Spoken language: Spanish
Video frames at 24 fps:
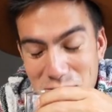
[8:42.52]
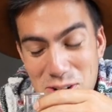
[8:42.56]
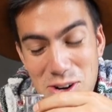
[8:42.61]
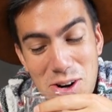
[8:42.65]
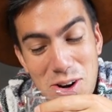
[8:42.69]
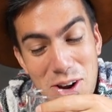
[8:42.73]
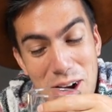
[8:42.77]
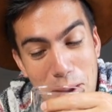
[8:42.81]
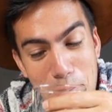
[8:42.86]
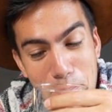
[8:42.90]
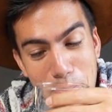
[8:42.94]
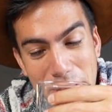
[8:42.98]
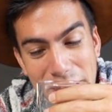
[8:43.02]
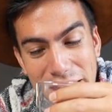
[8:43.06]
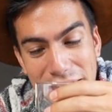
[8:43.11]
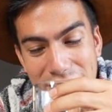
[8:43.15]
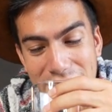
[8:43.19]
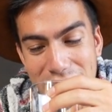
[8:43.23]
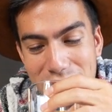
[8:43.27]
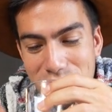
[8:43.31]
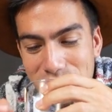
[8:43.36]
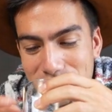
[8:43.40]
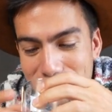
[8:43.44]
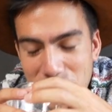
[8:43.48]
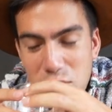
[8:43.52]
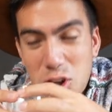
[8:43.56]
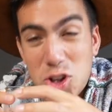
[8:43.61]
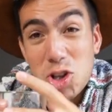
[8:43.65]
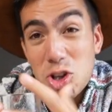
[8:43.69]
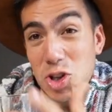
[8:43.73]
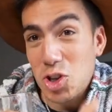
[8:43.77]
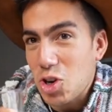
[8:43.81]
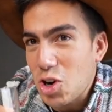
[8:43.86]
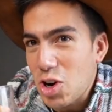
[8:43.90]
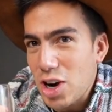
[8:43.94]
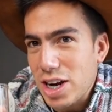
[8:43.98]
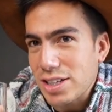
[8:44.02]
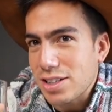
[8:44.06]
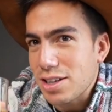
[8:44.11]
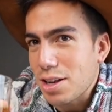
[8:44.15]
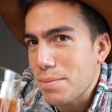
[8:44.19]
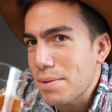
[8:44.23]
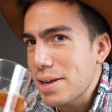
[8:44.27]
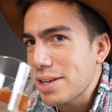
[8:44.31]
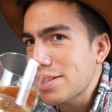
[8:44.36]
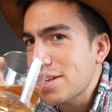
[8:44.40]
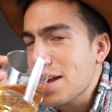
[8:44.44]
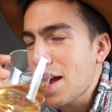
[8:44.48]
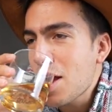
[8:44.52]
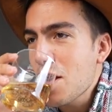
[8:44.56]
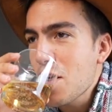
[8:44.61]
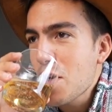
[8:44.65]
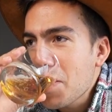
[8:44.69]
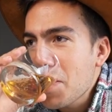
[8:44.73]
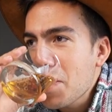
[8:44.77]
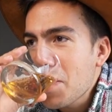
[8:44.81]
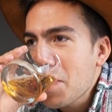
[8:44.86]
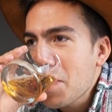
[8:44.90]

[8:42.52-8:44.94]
Olor a piña, no tiene olor a cerveza.